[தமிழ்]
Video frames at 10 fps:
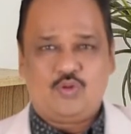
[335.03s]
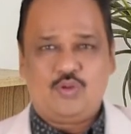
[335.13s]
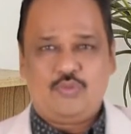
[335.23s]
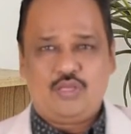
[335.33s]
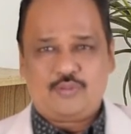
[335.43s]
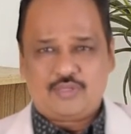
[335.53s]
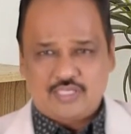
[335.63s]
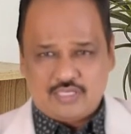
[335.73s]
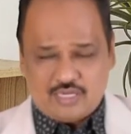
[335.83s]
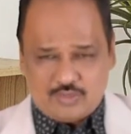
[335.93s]
பூமியும்
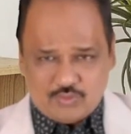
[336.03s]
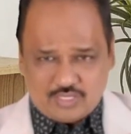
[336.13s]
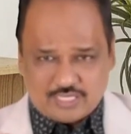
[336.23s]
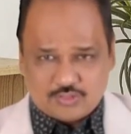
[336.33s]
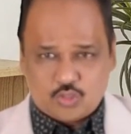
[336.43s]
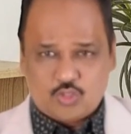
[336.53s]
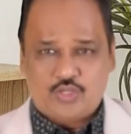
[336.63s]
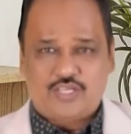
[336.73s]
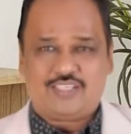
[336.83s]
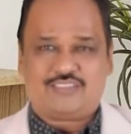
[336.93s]
அது நிறைவும்
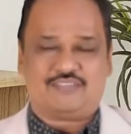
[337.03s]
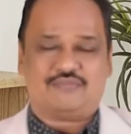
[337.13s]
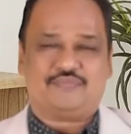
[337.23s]
கர்த்தருடையது